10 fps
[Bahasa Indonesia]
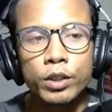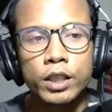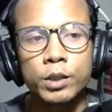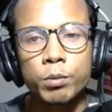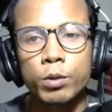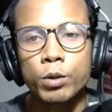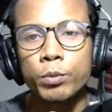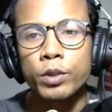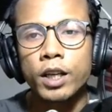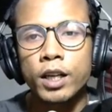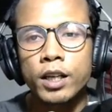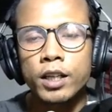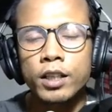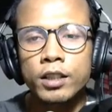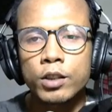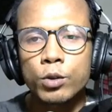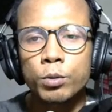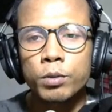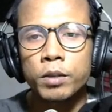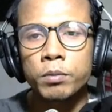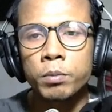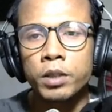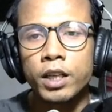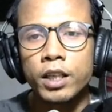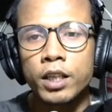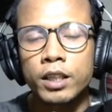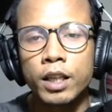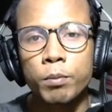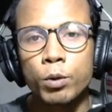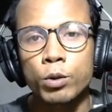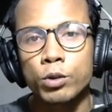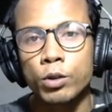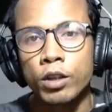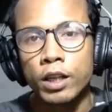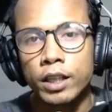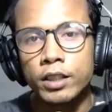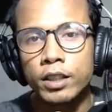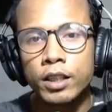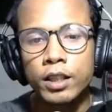yang sebelumnya kita cuman memiliki tab kursus online